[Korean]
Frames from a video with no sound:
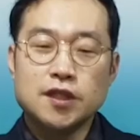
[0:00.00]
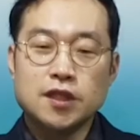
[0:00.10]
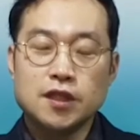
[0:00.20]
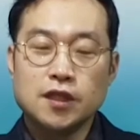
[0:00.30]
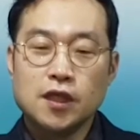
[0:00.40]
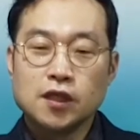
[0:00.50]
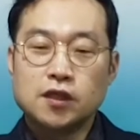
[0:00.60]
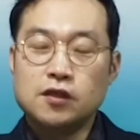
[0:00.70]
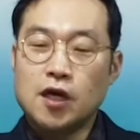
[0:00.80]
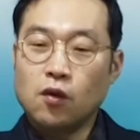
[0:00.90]
있는
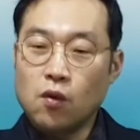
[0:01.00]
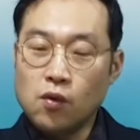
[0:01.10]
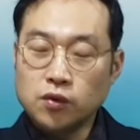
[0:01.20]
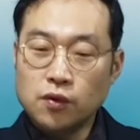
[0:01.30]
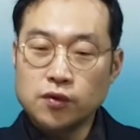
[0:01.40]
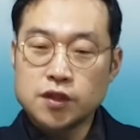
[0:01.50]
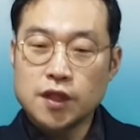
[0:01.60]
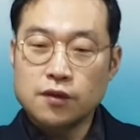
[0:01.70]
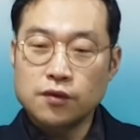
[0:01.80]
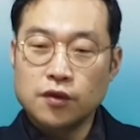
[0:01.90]
그러한
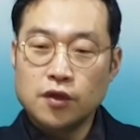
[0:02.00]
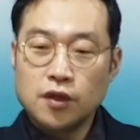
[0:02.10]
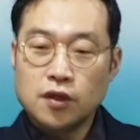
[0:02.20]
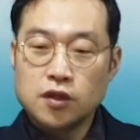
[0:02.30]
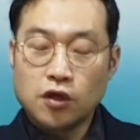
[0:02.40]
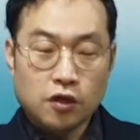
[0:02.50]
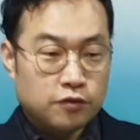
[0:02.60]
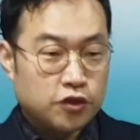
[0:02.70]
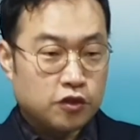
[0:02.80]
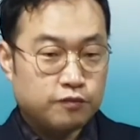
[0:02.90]
공동체로
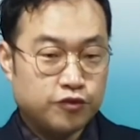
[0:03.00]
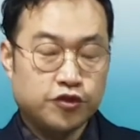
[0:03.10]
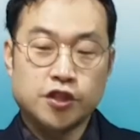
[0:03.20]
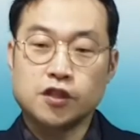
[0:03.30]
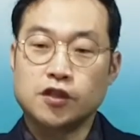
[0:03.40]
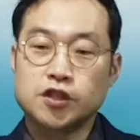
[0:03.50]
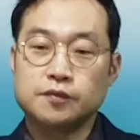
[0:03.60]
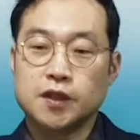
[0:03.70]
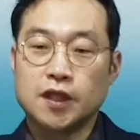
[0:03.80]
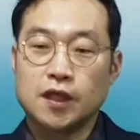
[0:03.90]
여러분들을 부르신
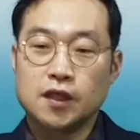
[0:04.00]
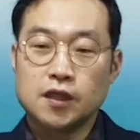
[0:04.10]
것입니다.